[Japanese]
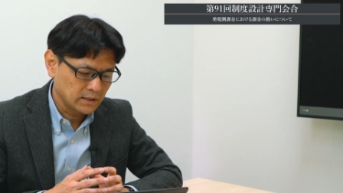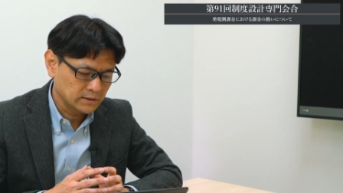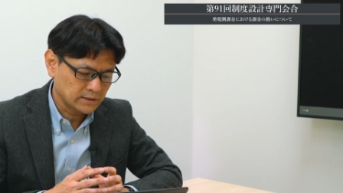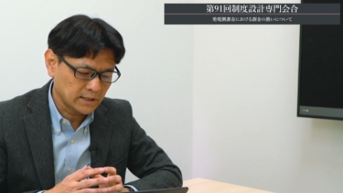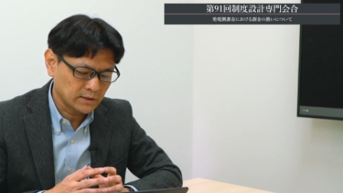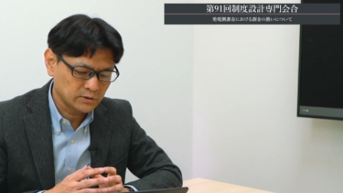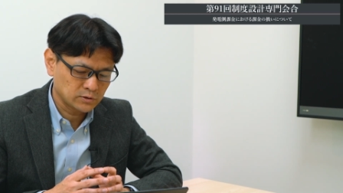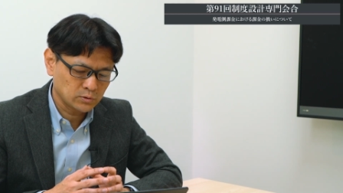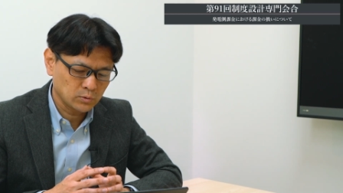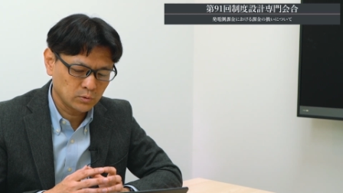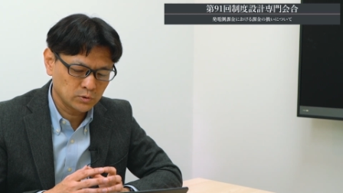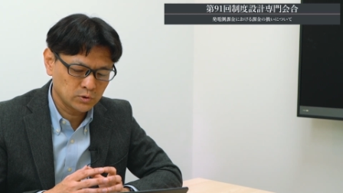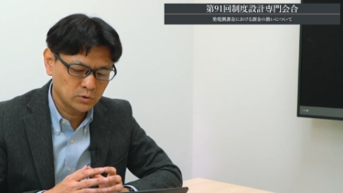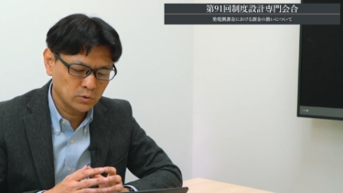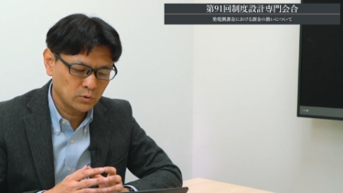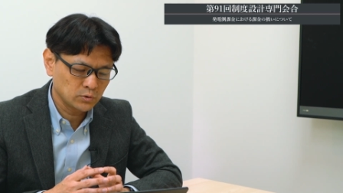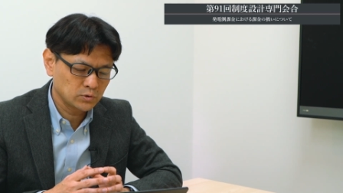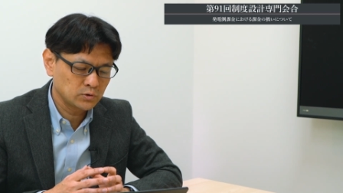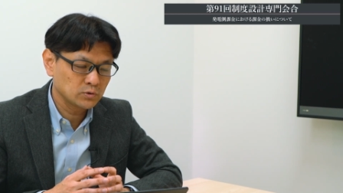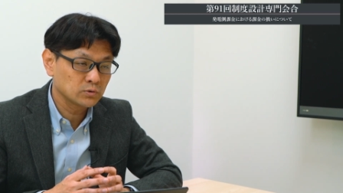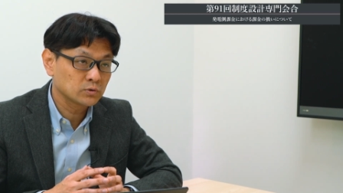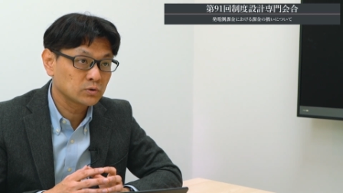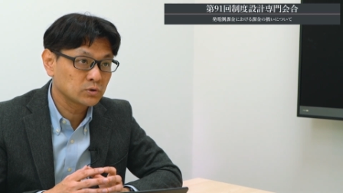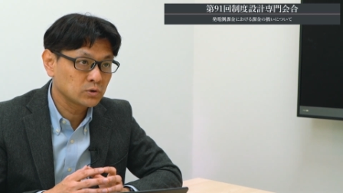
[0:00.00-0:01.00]
託送供
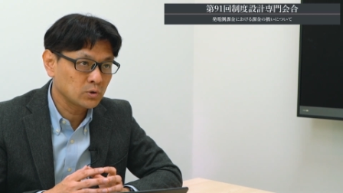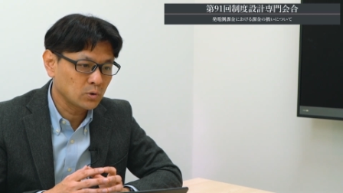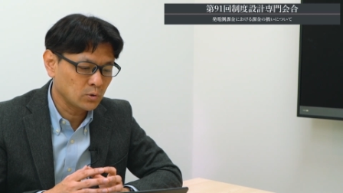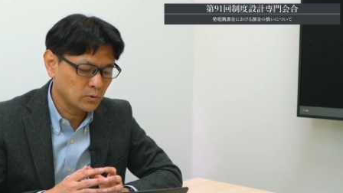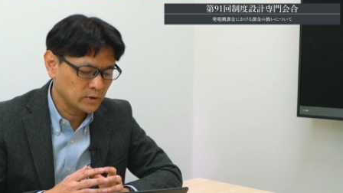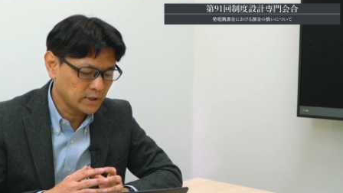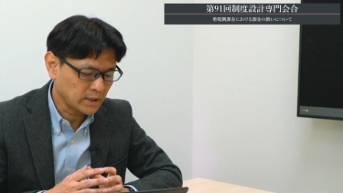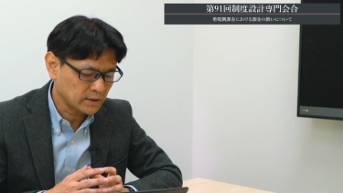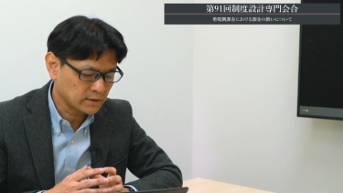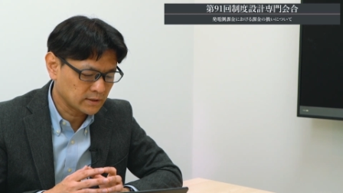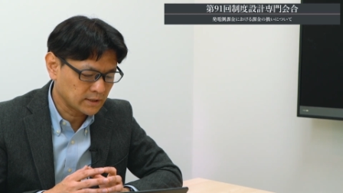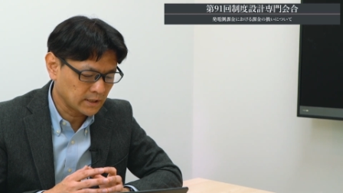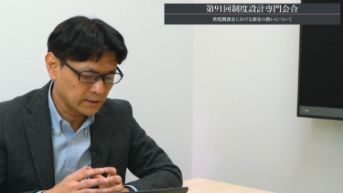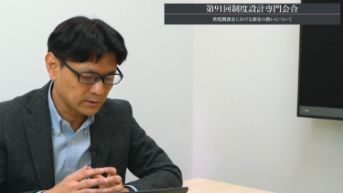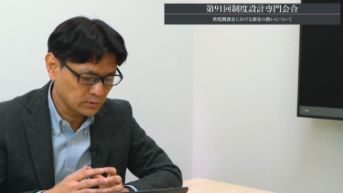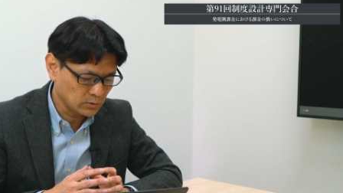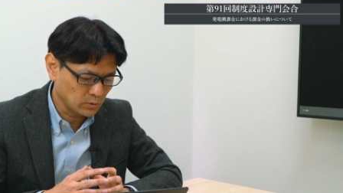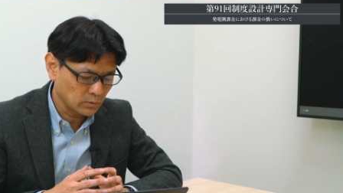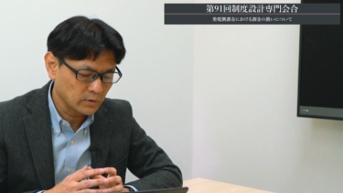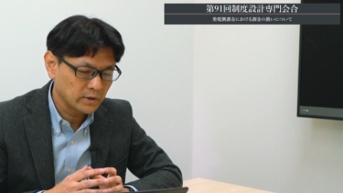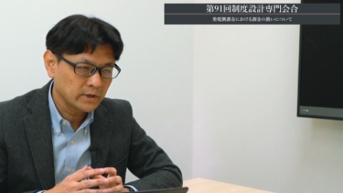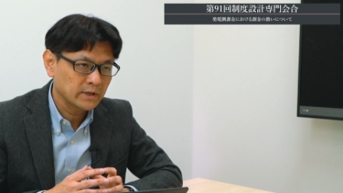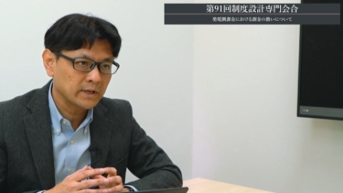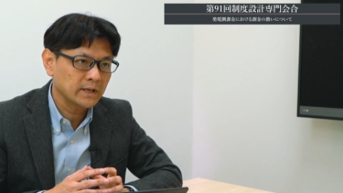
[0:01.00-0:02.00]
給と約款
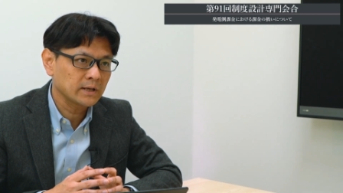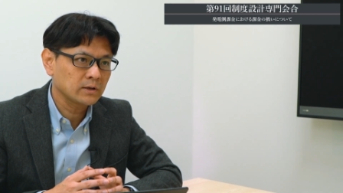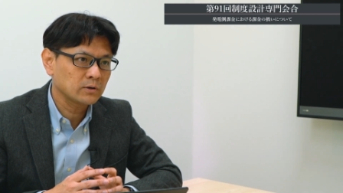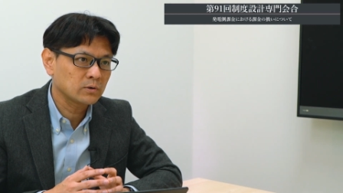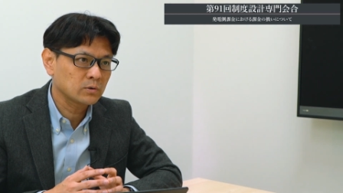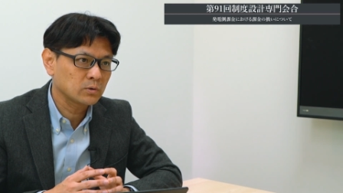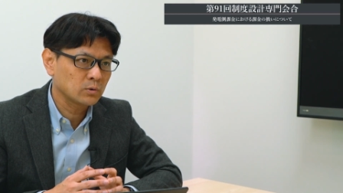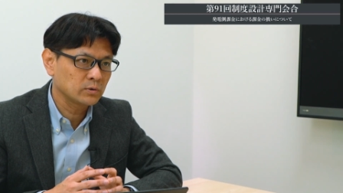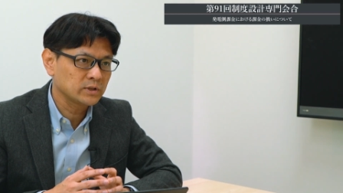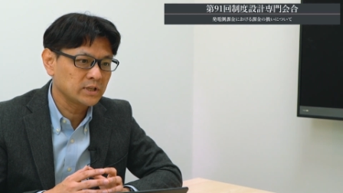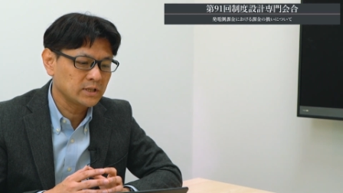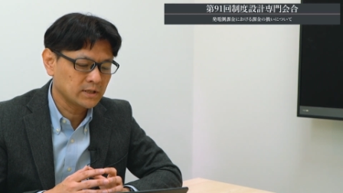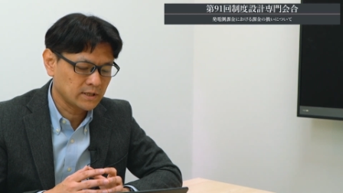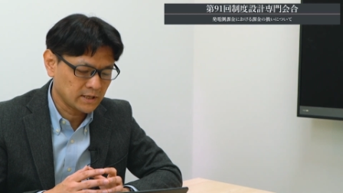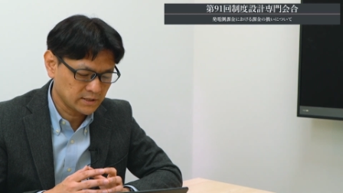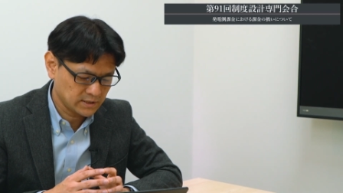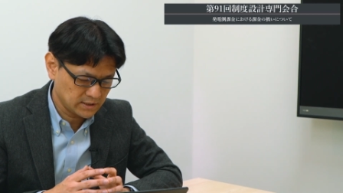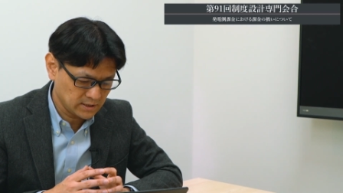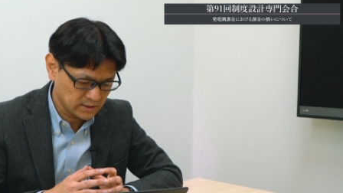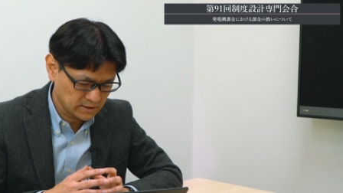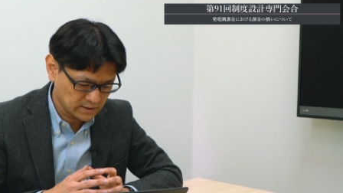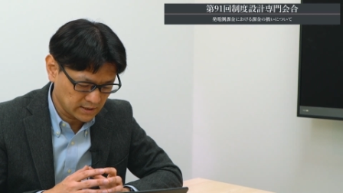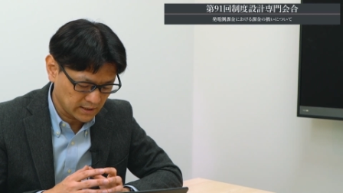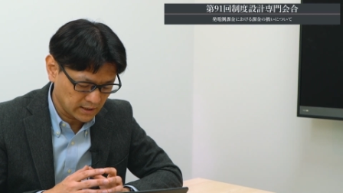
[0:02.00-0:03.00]
の変更認可
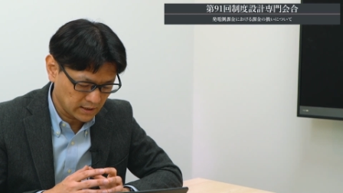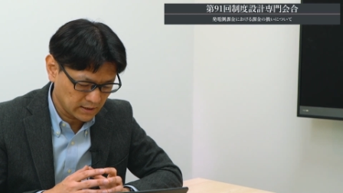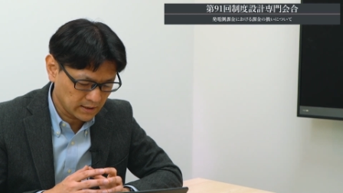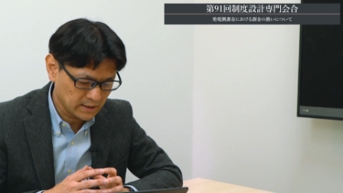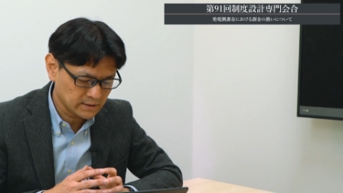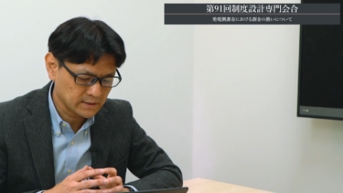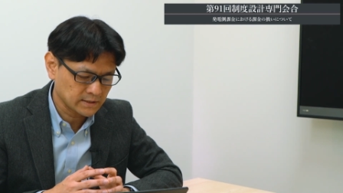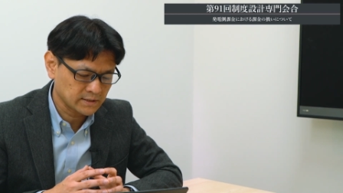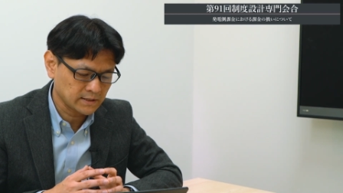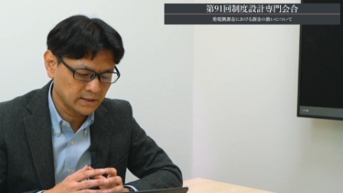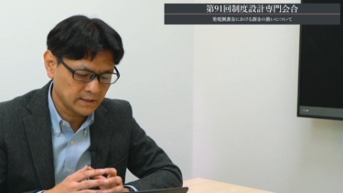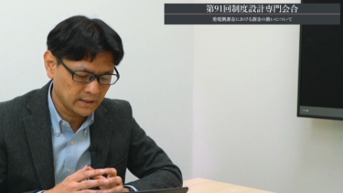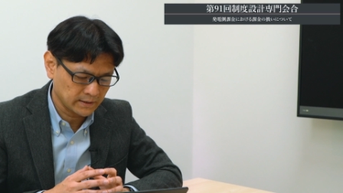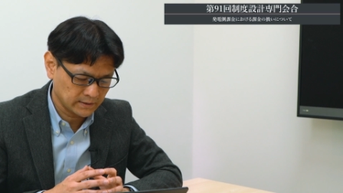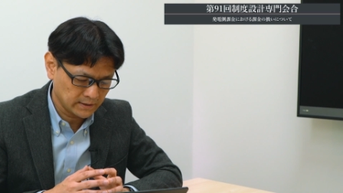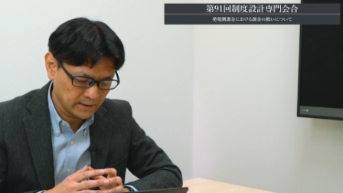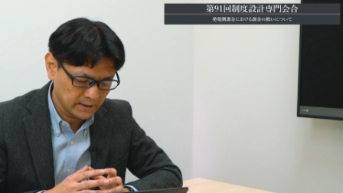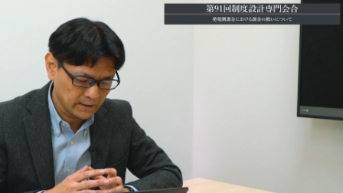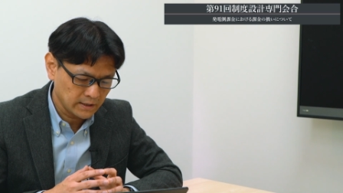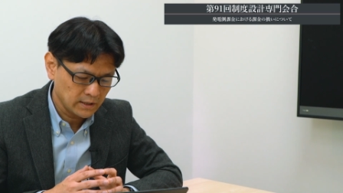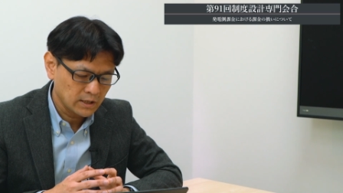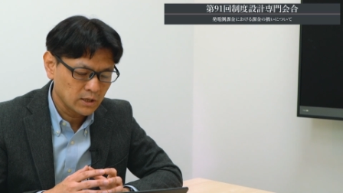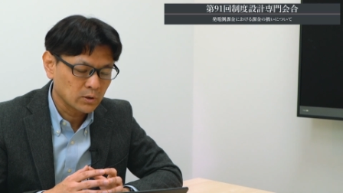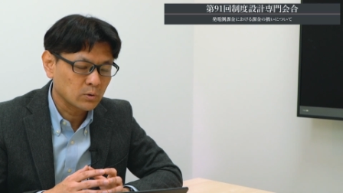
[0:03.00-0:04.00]
申請が出され
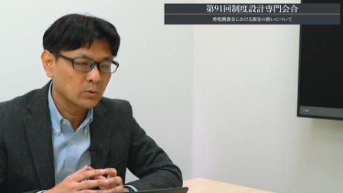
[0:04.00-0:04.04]
て、